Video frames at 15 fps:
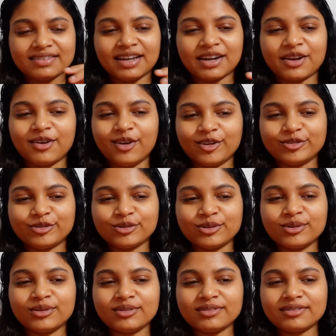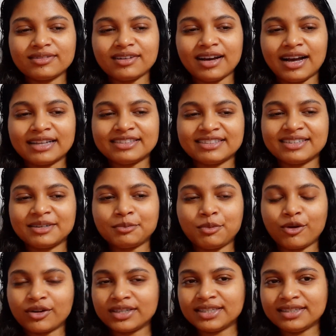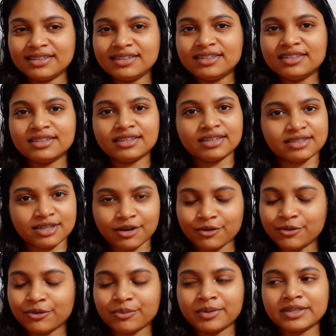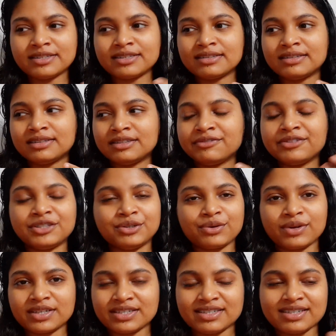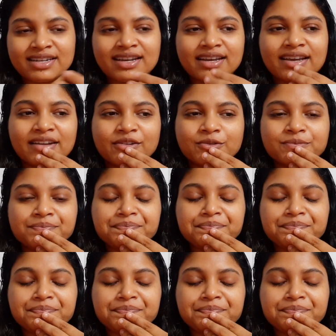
তারা হয়তো আজকের পরেই জিজ্ঞাসা করবে যে দিদি ভিডিও আসছে না কেন